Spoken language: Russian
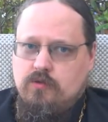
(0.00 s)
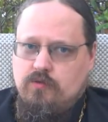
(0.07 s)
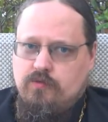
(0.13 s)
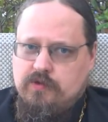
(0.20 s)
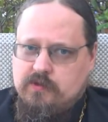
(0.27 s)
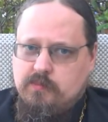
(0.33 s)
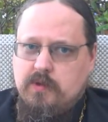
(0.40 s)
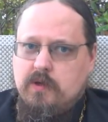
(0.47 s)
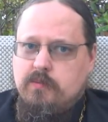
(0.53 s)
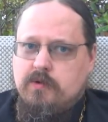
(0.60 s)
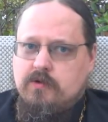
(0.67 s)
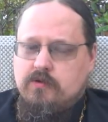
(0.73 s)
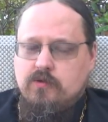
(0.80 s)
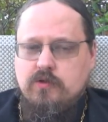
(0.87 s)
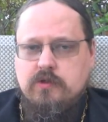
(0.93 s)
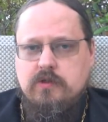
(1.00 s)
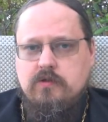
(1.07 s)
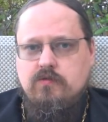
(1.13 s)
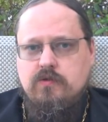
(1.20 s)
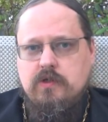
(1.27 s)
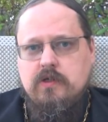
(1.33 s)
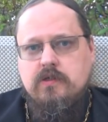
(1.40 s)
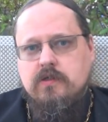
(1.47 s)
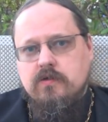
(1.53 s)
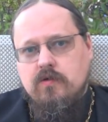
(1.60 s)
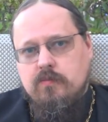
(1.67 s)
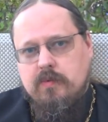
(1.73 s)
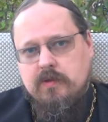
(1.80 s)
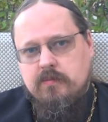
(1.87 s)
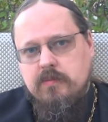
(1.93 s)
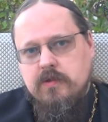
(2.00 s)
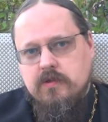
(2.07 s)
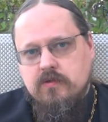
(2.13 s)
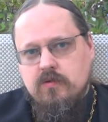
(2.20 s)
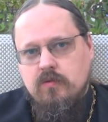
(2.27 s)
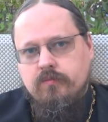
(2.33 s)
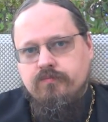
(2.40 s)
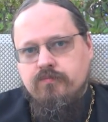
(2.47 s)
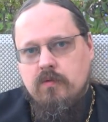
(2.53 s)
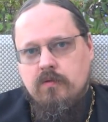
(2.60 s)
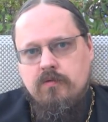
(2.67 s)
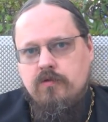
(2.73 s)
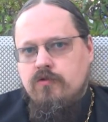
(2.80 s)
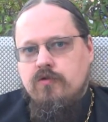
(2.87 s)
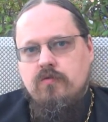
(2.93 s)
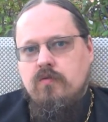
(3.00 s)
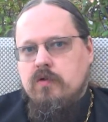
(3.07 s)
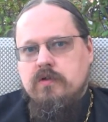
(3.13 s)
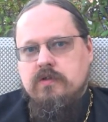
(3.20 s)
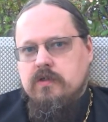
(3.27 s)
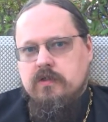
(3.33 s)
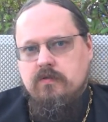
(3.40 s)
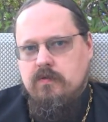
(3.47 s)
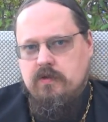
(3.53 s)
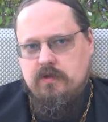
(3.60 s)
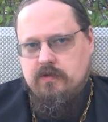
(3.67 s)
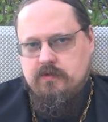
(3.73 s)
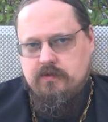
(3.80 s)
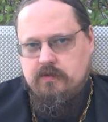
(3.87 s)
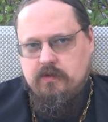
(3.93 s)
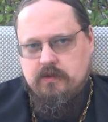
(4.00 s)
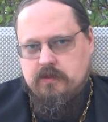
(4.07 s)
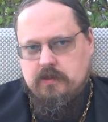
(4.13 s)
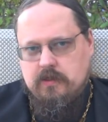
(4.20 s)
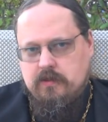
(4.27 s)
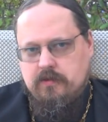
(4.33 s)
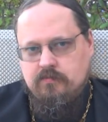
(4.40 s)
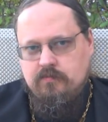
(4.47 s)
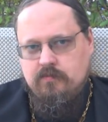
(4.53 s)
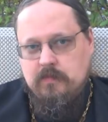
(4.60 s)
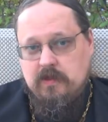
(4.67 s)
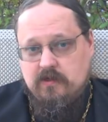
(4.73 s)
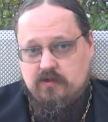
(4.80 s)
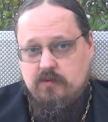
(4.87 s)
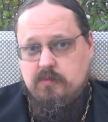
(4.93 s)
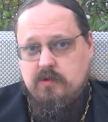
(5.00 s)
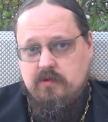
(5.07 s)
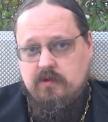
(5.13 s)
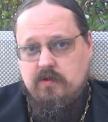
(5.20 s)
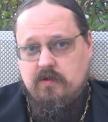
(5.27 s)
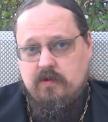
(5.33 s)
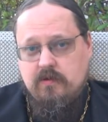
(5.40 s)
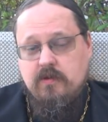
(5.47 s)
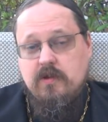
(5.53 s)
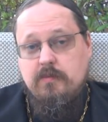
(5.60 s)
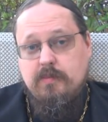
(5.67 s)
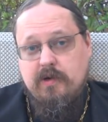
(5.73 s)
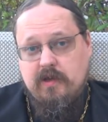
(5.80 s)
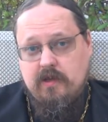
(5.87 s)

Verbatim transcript: что ФСБ пришлось взять с него подписку ничего из этого не разглашать. Особенно, наверное, на